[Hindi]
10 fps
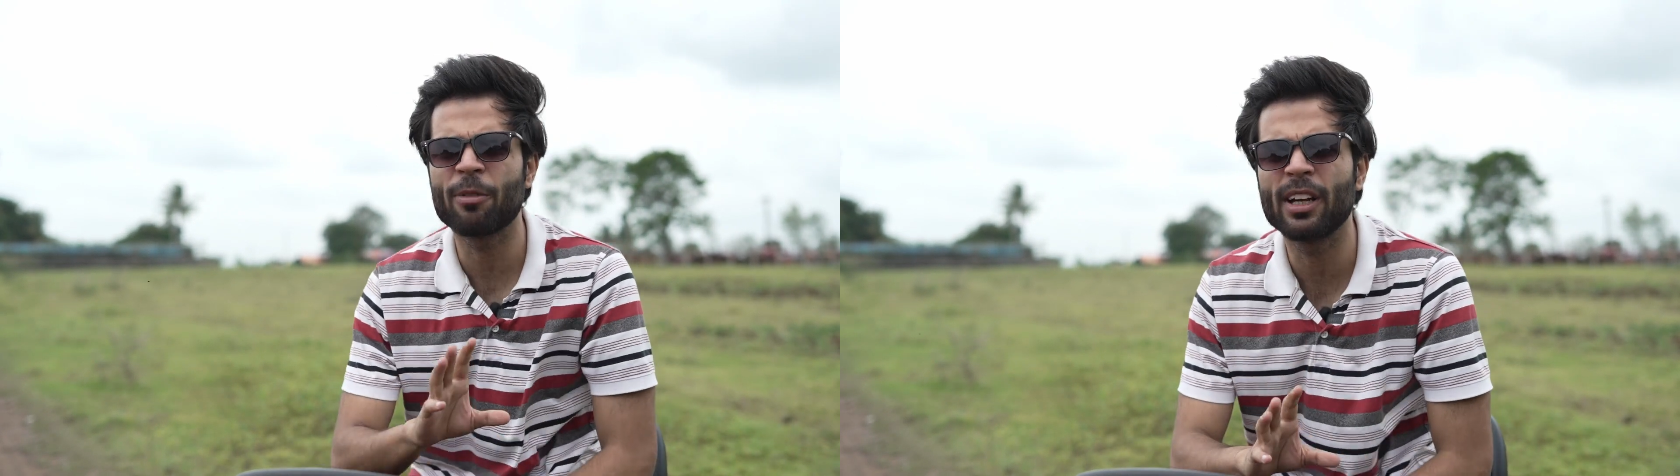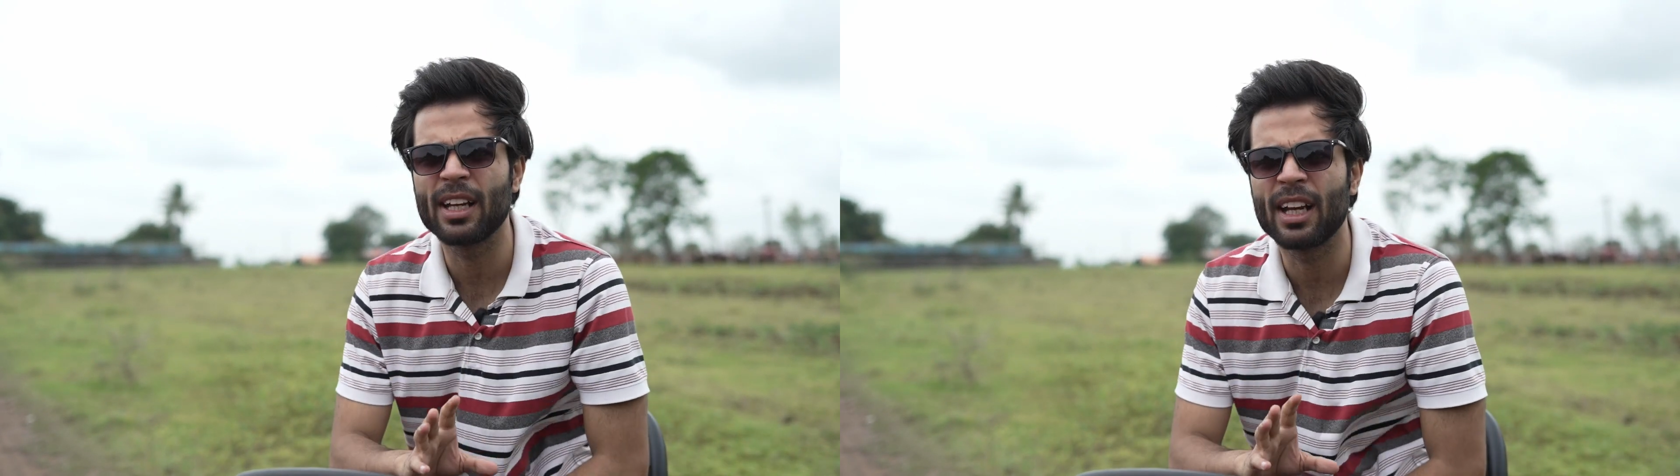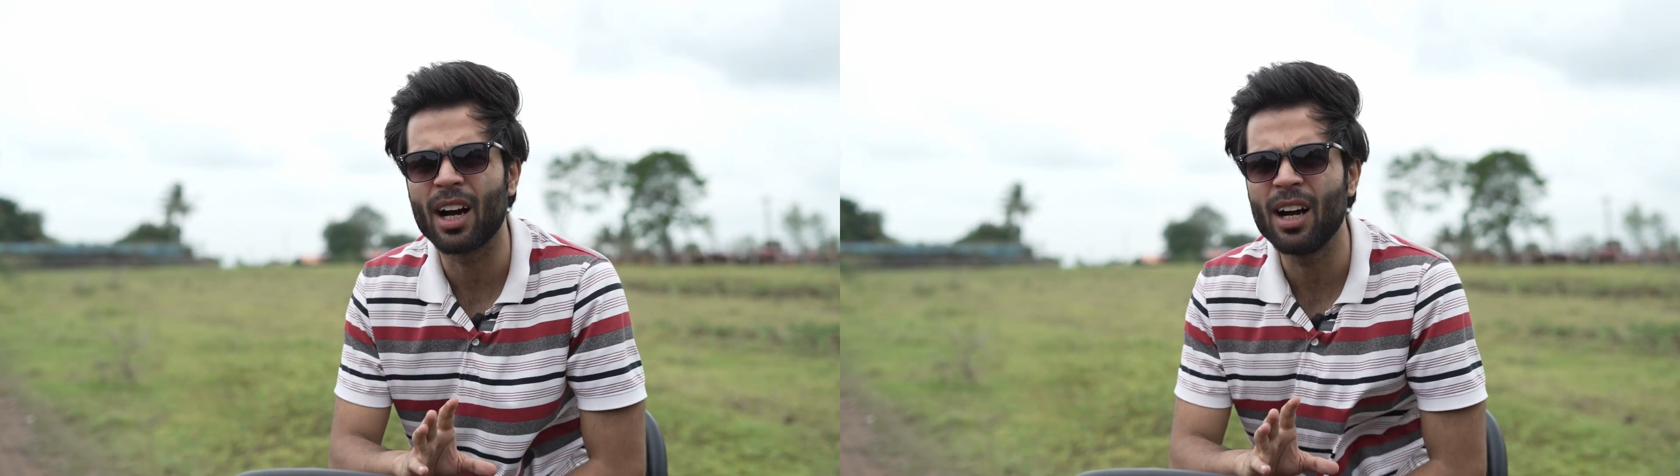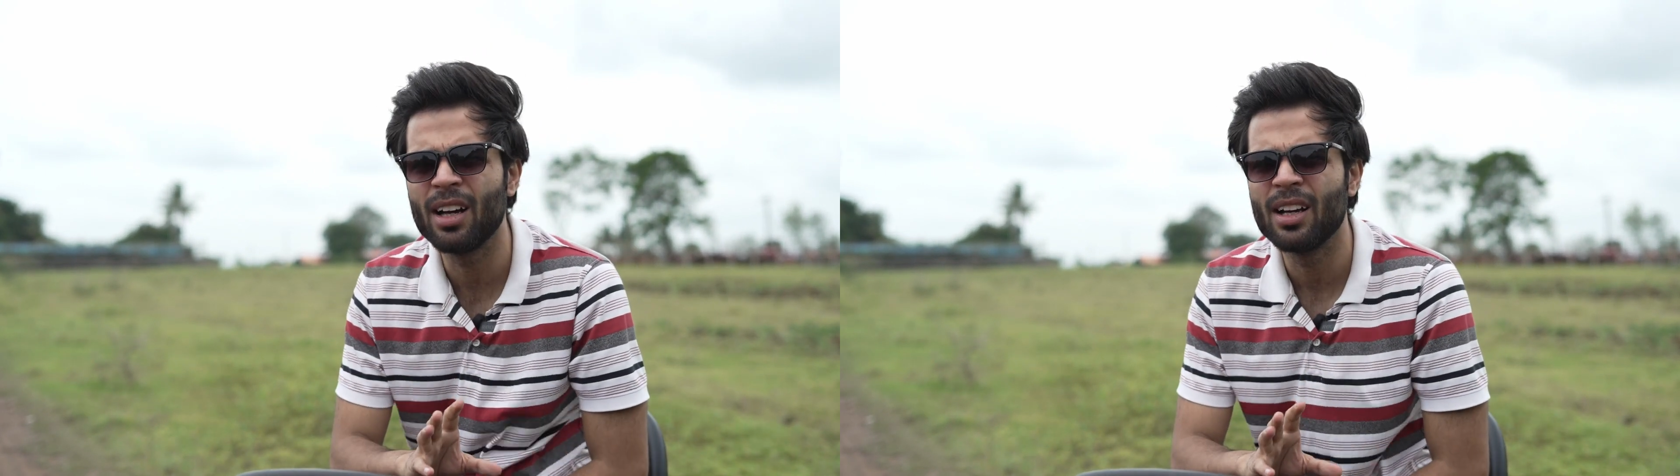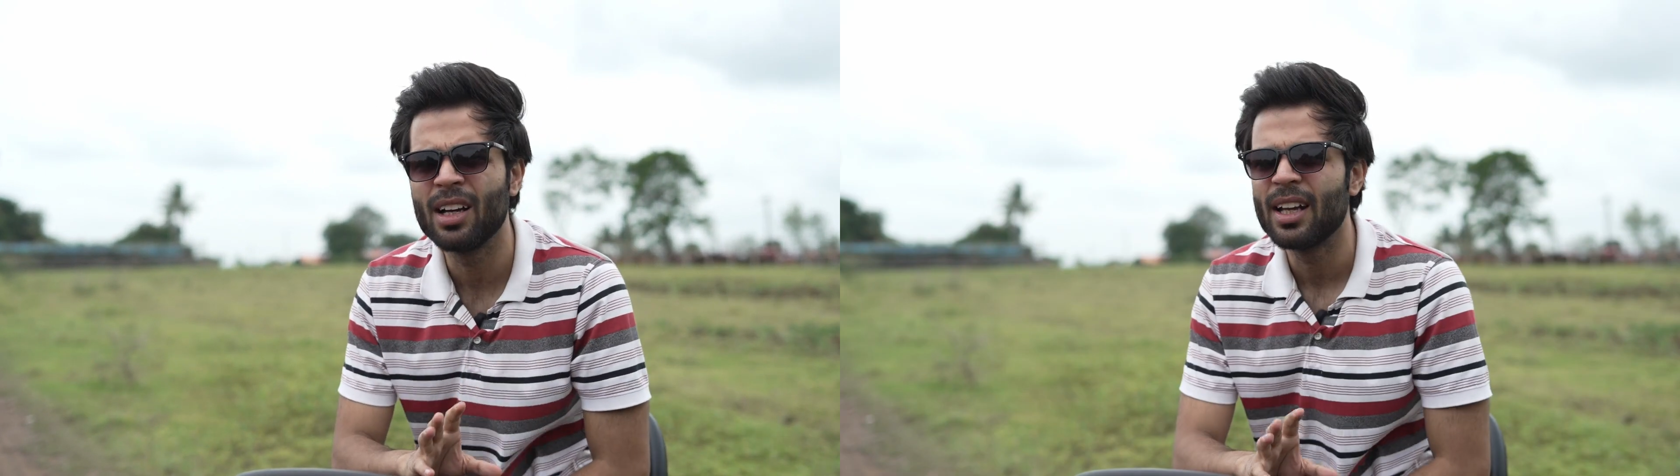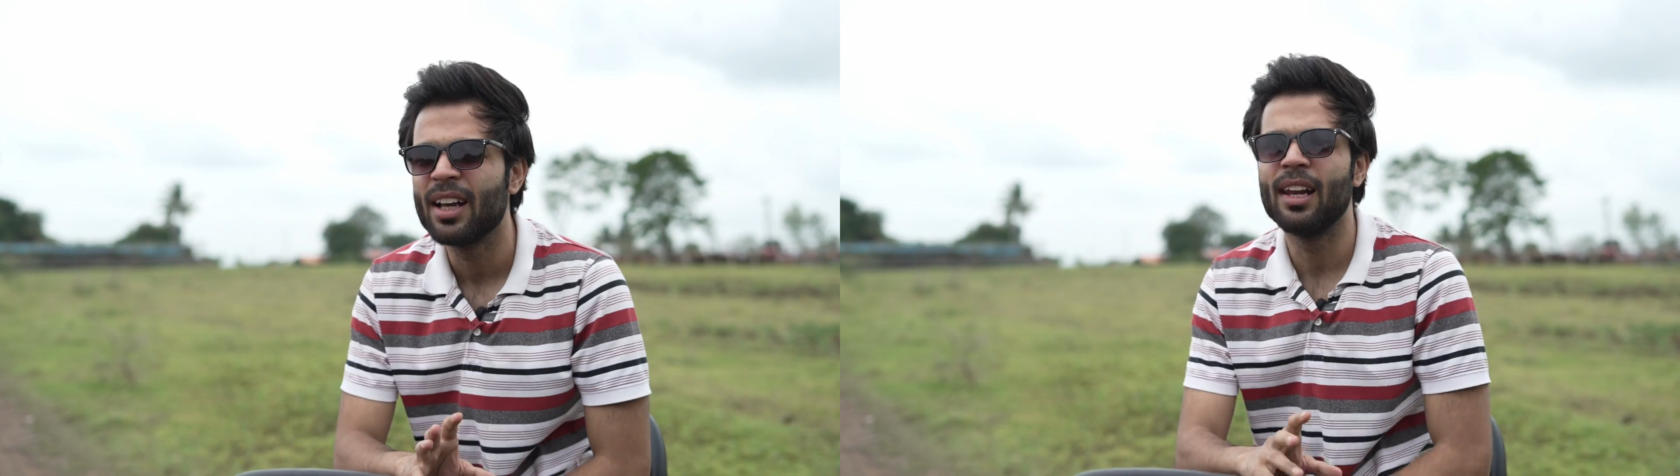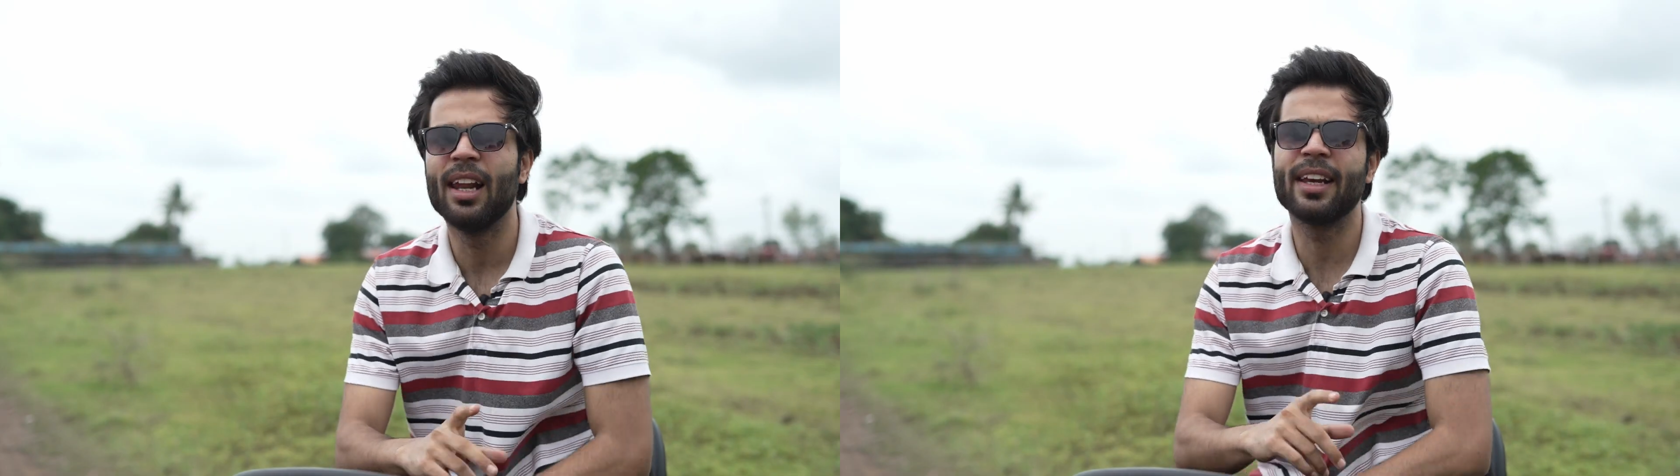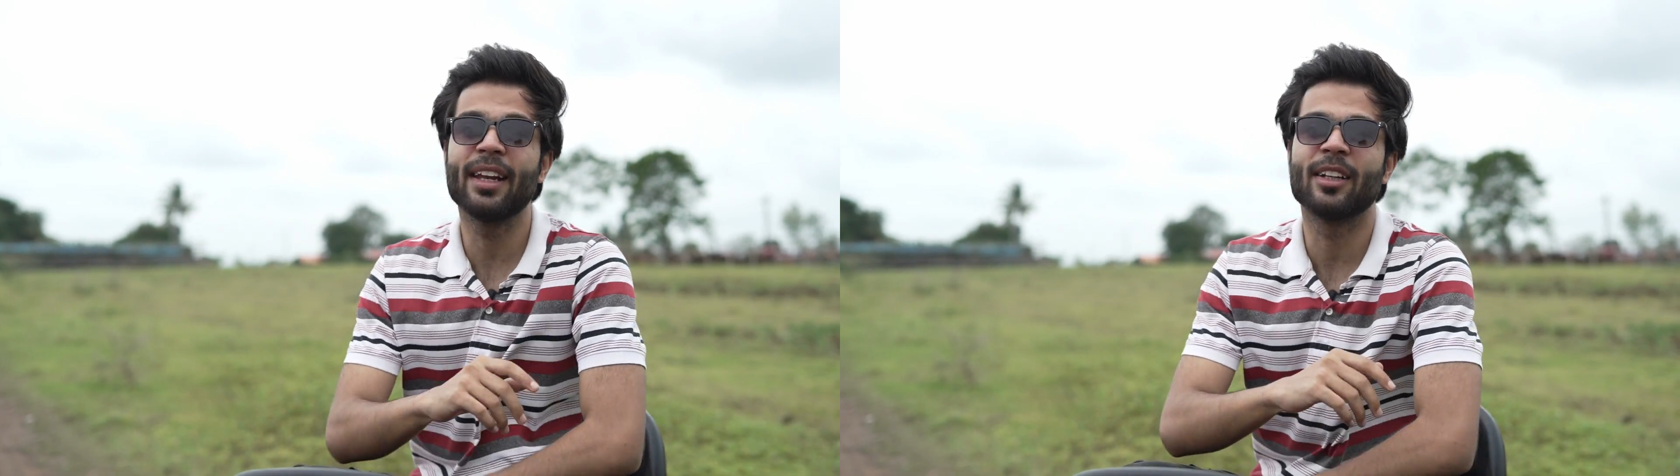परफेक्ट नहीं लगा
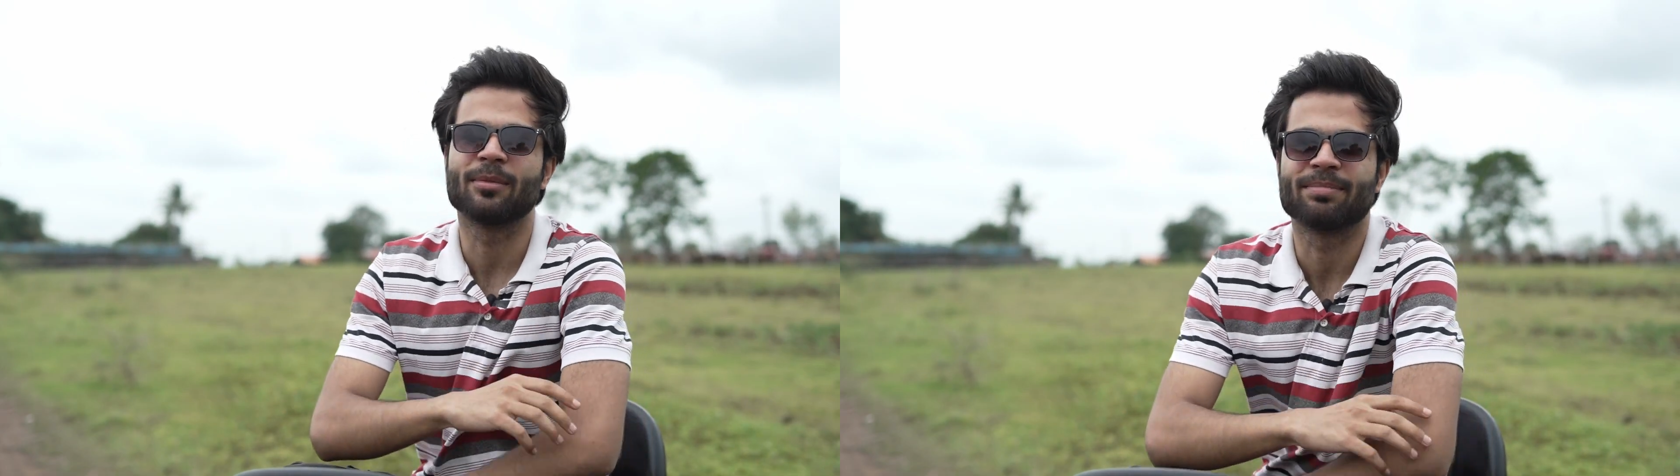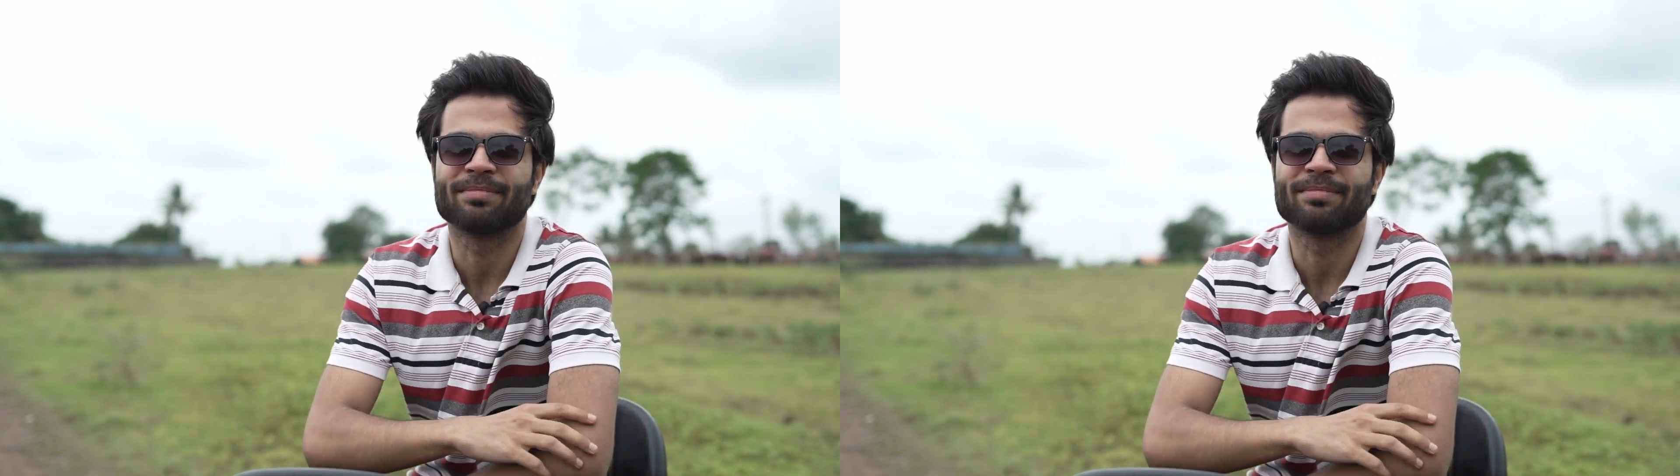लेकिन